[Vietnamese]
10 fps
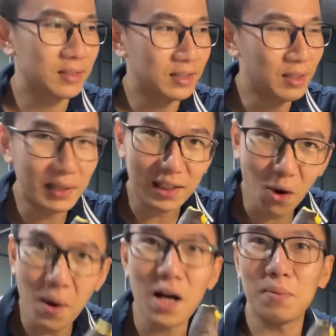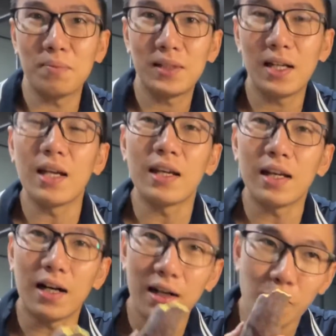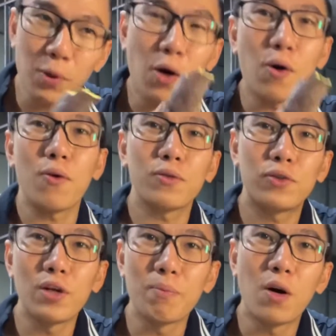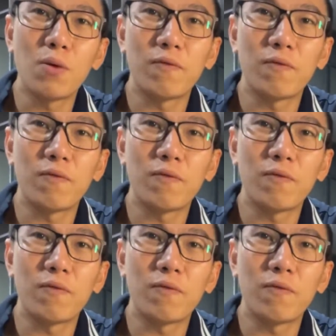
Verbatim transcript: nhưng mà tốt không thì ở góc độ chuyên môn